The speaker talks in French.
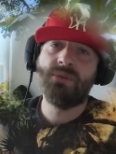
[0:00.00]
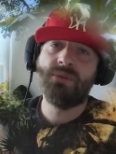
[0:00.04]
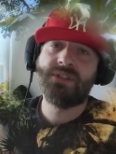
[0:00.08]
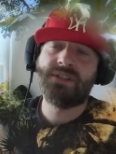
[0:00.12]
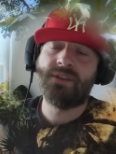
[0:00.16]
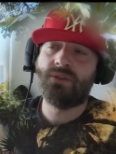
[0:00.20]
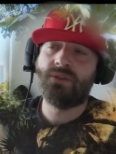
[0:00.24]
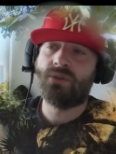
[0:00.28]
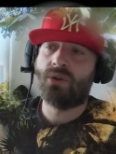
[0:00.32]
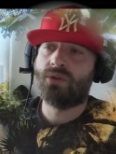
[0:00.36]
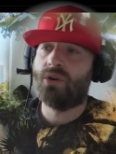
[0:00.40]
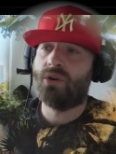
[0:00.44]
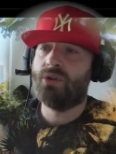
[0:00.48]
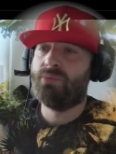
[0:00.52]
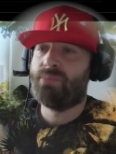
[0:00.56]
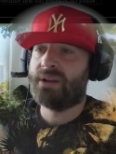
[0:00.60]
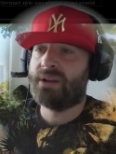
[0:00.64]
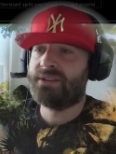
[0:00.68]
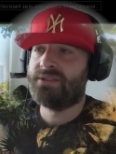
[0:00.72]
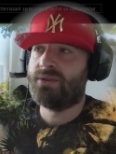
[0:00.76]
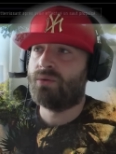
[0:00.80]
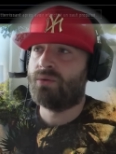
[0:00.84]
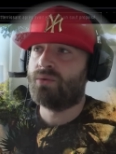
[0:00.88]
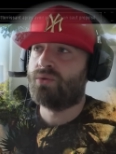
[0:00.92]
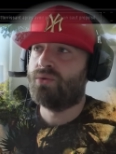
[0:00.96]
mais ça va être encore une
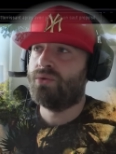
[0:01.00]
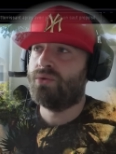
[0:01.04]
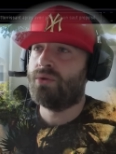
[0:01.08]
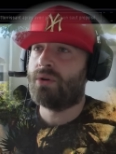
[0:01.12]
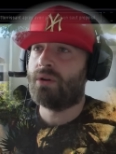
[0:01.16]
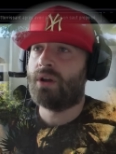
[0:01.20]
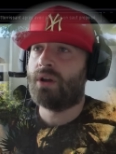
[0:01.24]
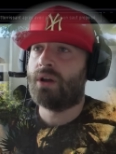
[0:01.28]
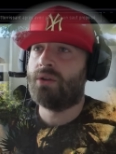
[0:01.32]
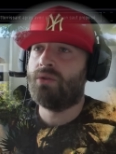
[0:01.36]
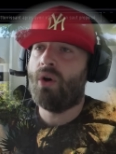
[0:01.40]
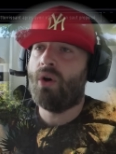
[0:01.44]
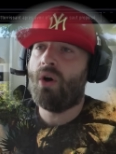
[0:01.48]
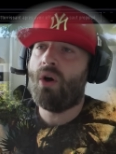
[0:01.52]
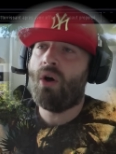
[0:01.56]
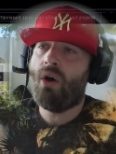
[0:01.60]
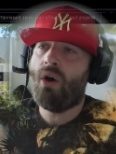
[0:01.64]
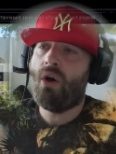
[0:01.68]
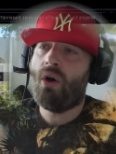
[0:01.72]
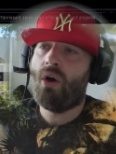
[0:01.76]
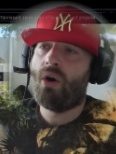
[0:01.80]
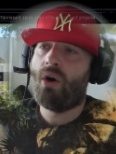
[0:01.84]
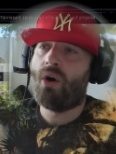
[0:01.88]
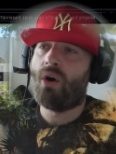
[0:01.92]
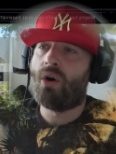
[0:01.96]
partie en cours là
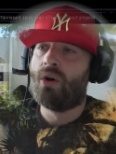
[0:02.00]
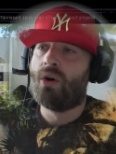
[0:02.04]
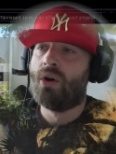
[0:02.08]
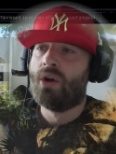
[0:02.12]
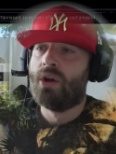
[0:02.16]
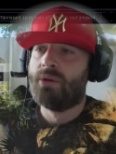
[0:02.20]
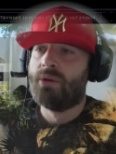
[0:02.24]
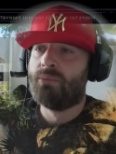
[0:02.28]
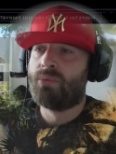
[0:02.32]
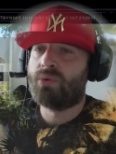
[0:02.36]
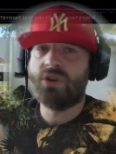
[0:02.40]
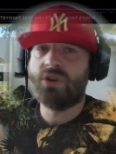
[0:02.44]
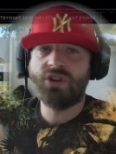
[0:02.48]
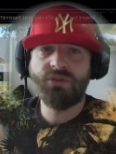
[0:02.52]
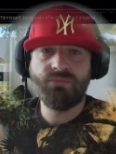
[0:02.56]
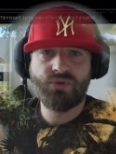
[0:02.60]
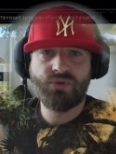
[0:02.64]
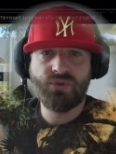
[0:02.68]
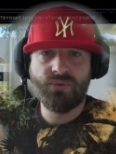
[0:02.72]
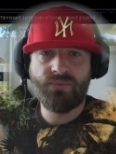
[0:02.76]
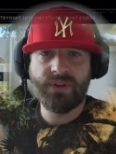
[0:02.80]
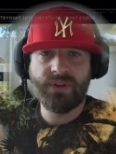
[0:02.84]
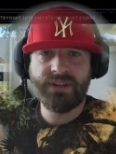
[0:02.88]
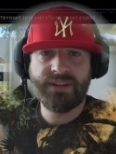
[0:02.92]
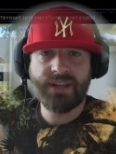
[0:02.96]
Non Pourquoi je me
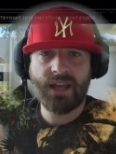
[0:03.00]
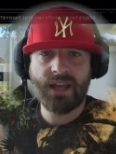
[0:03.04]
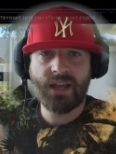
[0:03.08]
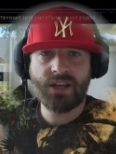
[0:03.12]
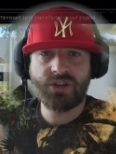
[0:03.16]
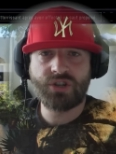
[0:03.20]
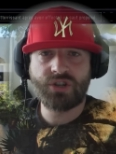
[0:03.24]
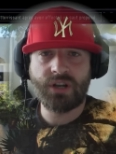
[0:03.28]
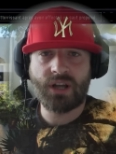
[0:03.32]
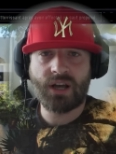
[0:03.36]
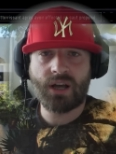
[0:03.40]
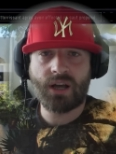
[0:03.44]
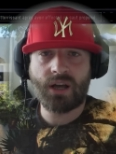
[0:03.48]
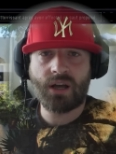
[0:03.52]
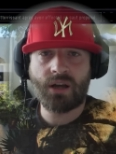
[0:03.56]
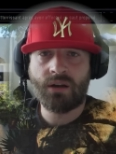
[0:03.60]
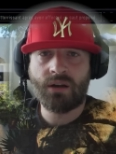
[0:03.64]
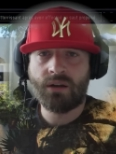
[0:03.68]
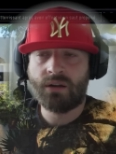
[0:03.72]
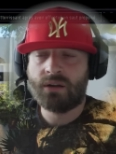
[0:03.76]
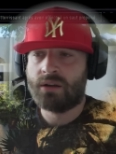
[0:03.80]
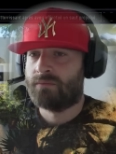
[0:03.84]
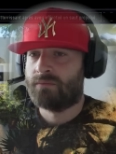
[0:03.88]
suis fait têche, là